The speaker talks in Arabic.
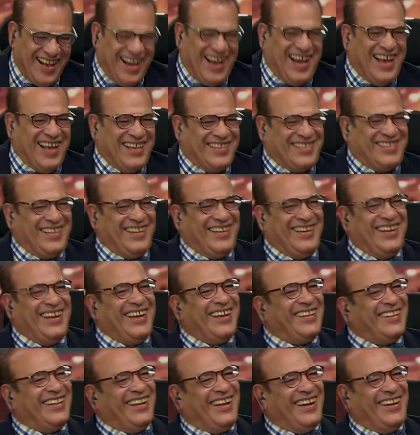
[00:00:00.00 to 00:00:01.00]
عسل
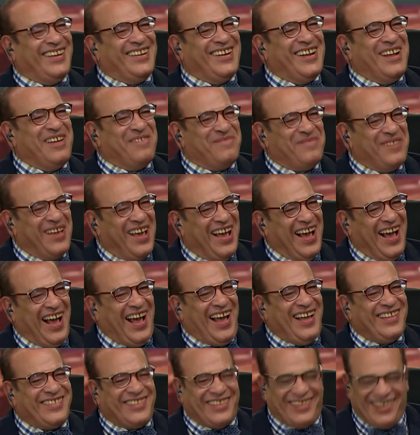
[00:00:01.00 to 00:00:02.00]
يعني
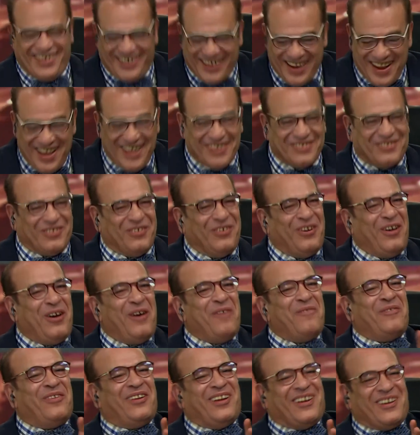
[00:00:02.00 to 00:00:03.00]
عسل طول
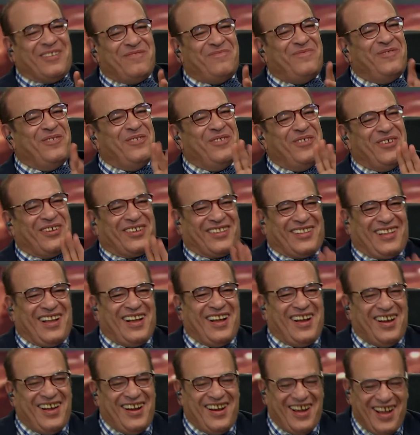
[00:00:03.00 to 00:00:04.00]
عمرك ابن نكته
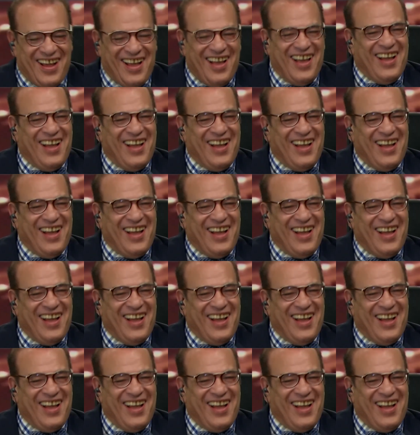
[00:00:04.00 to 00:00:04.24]
يعني